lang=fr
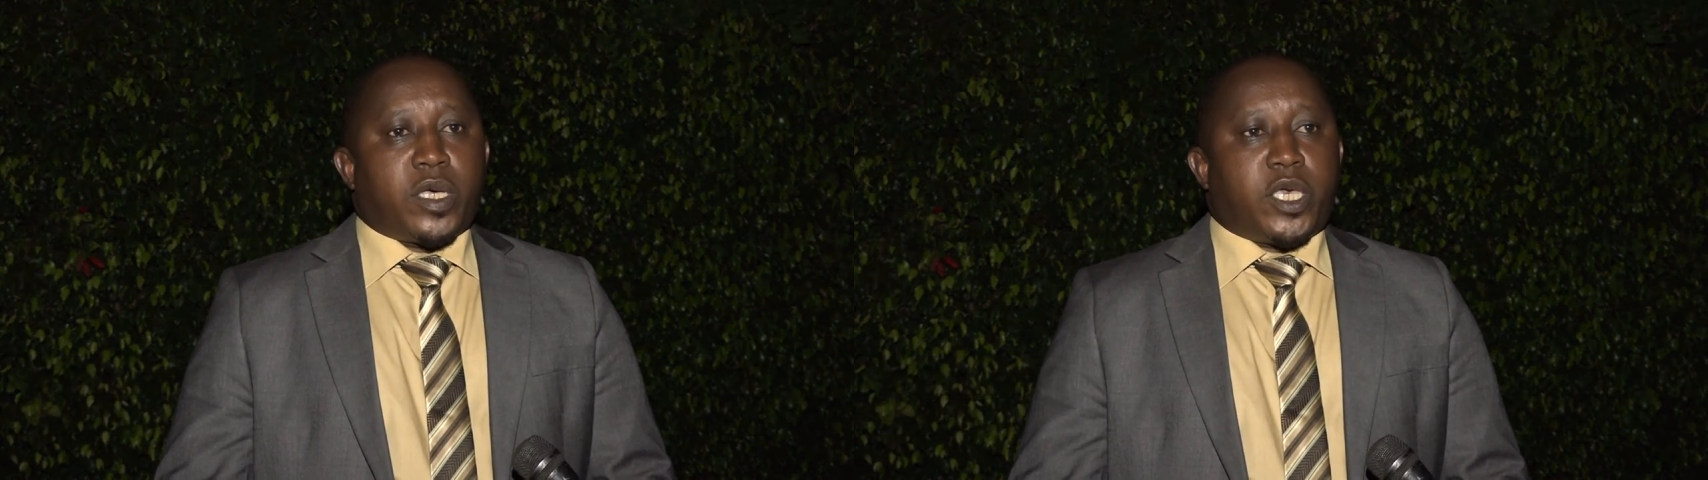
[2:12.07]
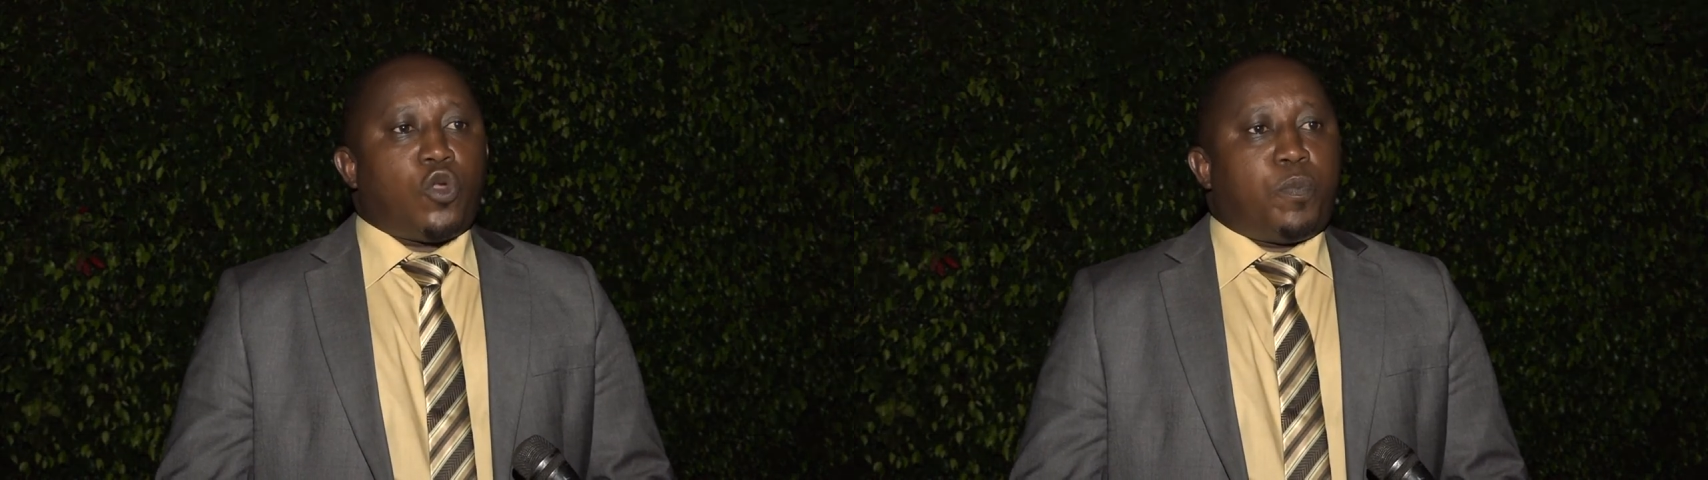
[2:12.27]

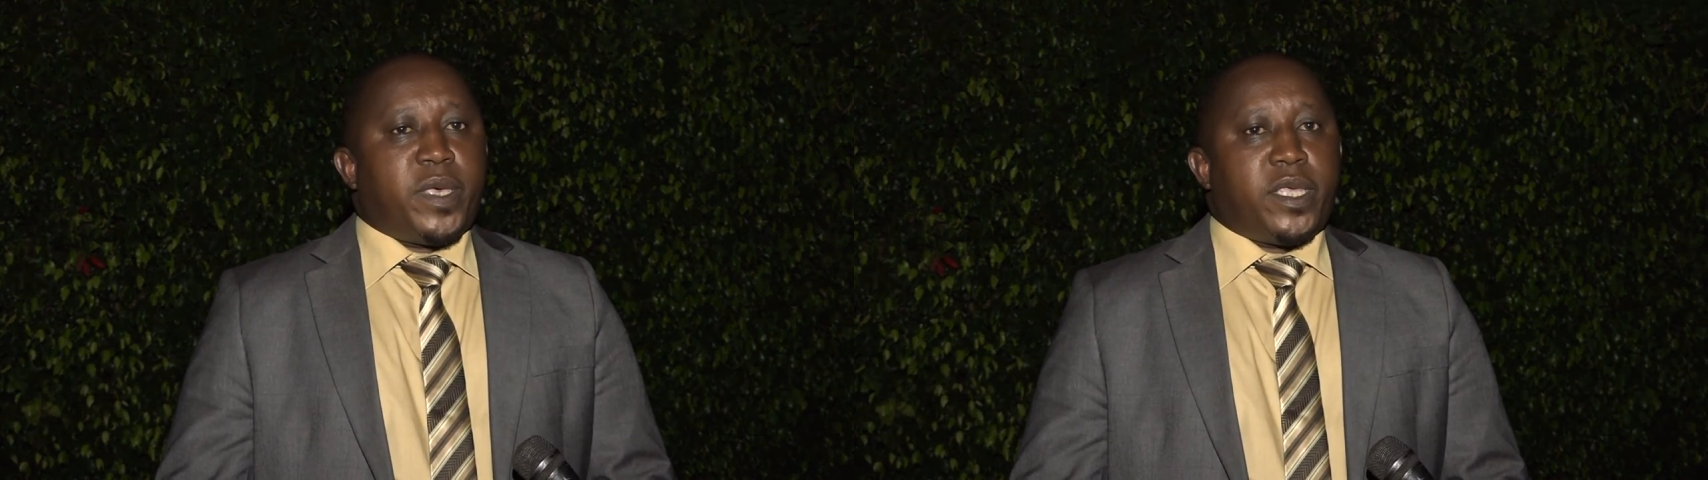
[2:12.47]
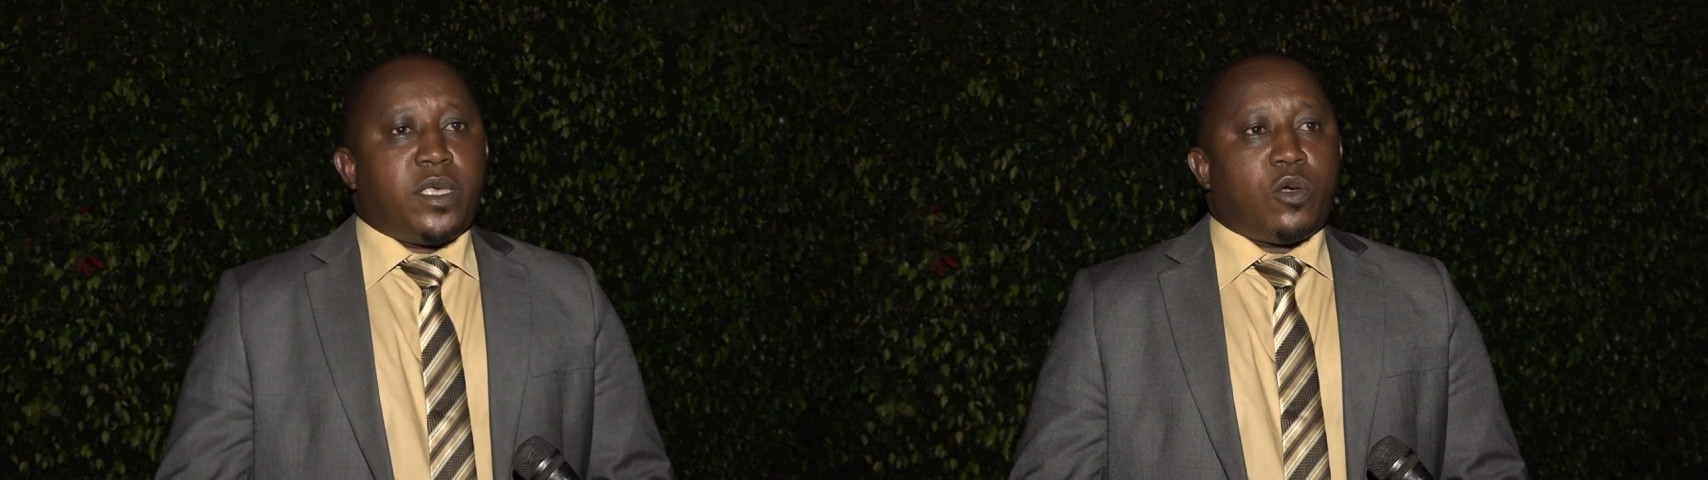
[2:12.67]
que le
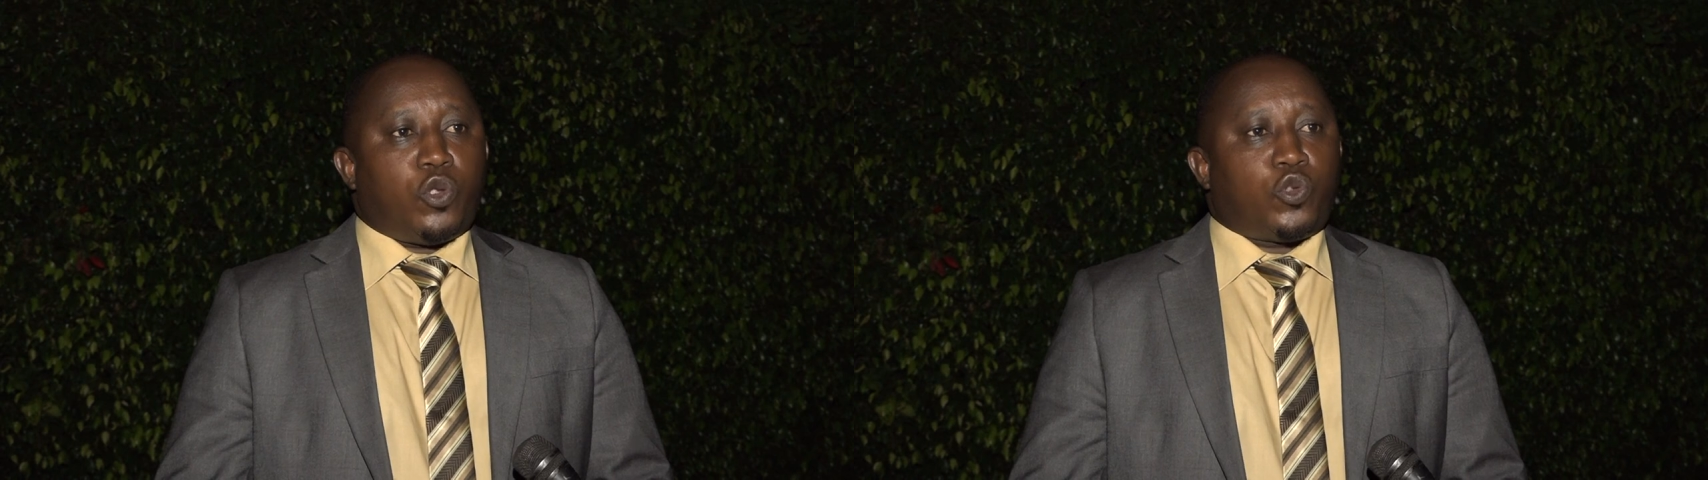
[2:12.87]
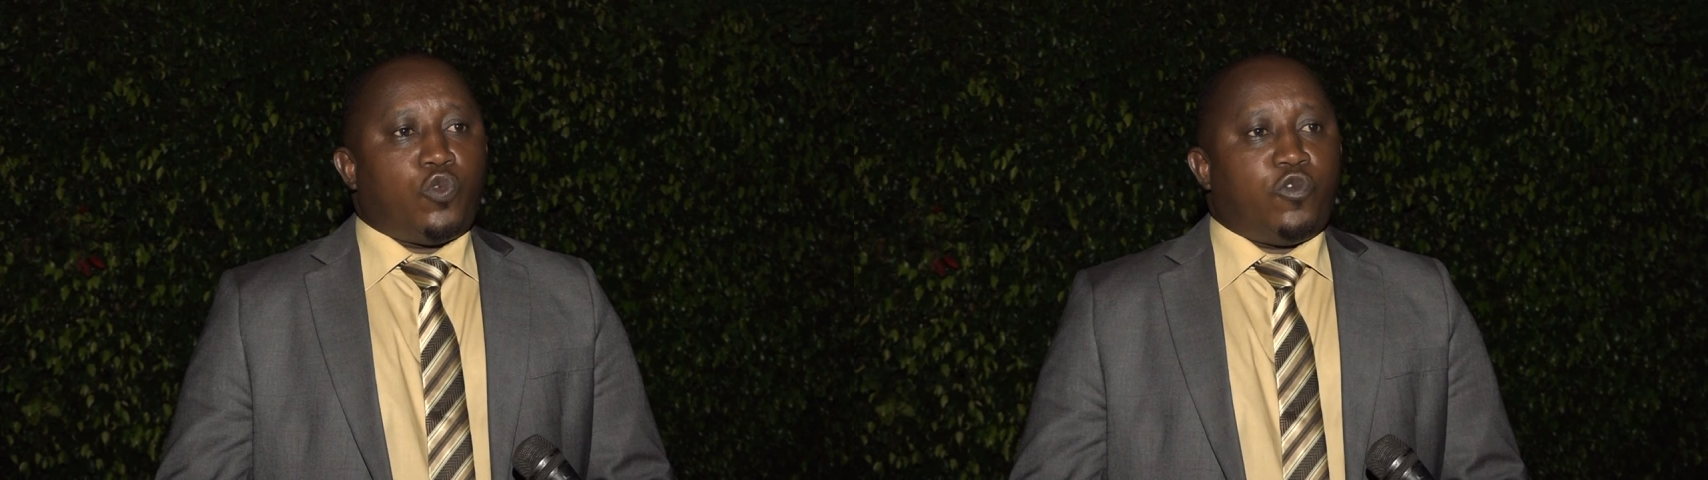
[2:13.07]
pays
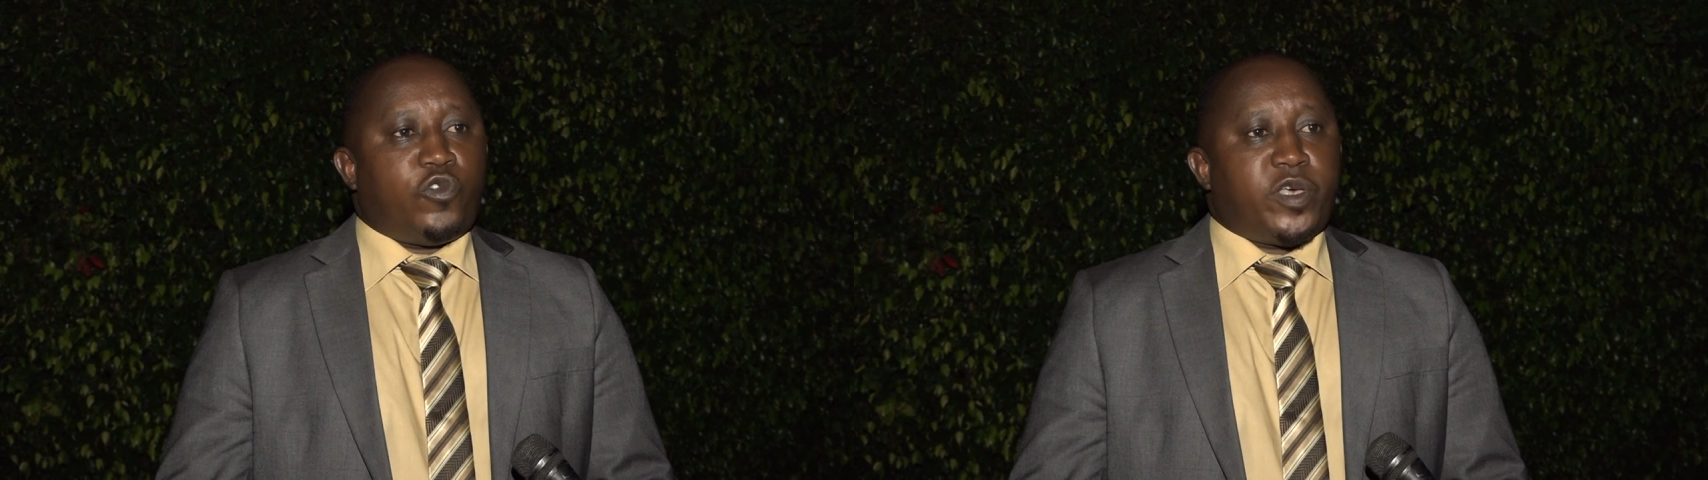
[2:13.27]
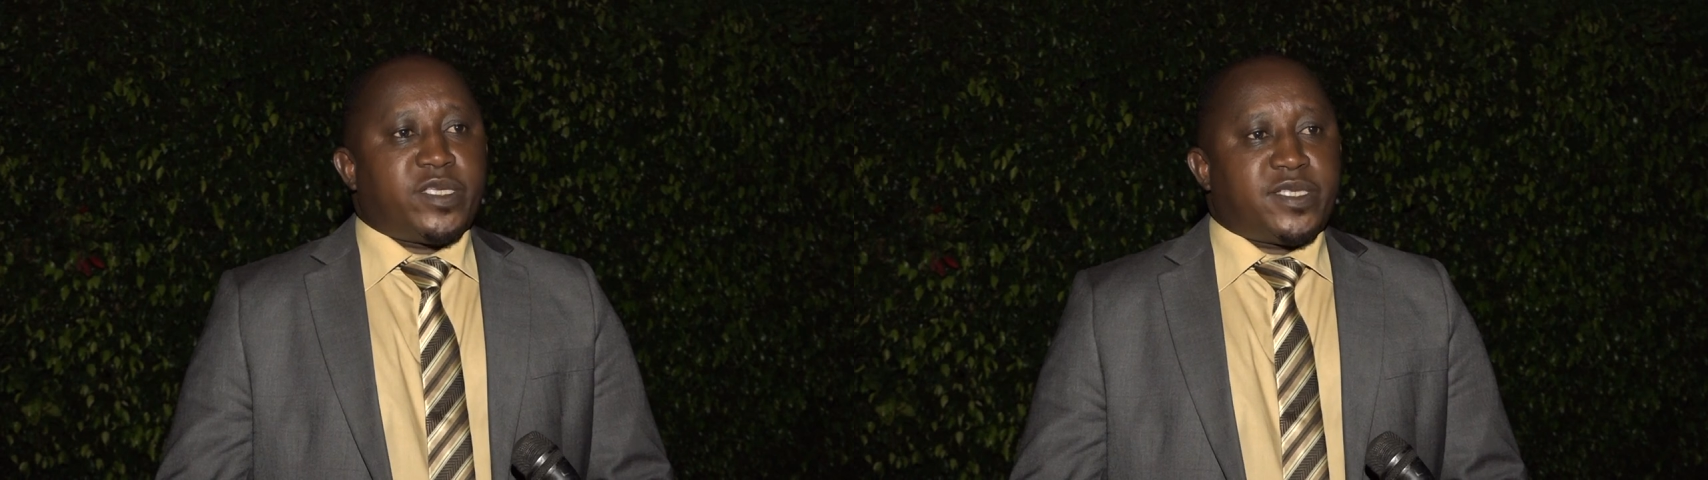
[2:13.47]
retrouve